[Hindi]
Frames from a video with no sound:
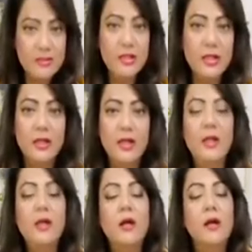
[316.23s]
से ही
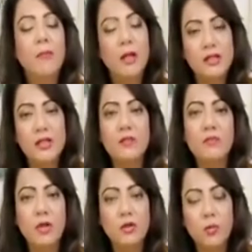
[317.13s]
नहीं पाकिस्तान
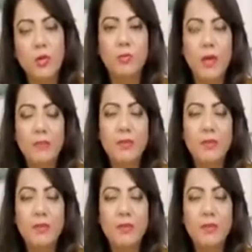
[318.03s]
वाले तो बहुत बाद